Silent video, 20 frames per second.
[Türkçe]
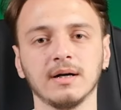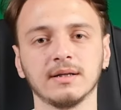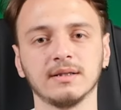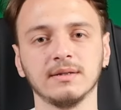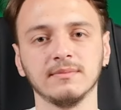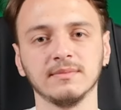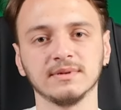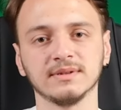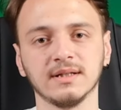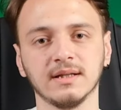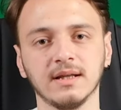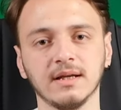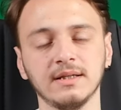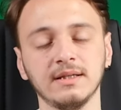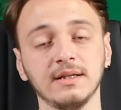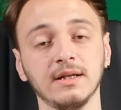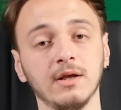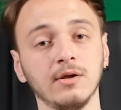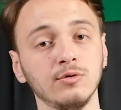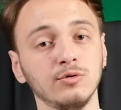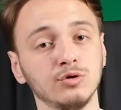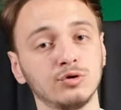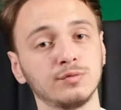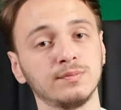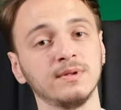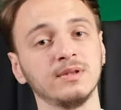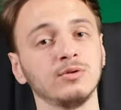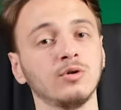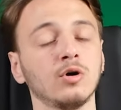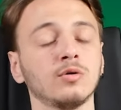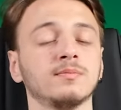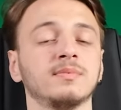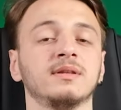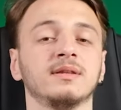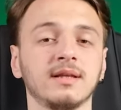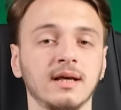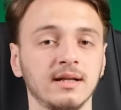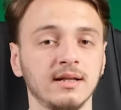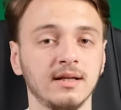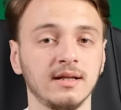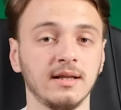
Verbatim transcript: baktığımızda da yine 3000-4000 TL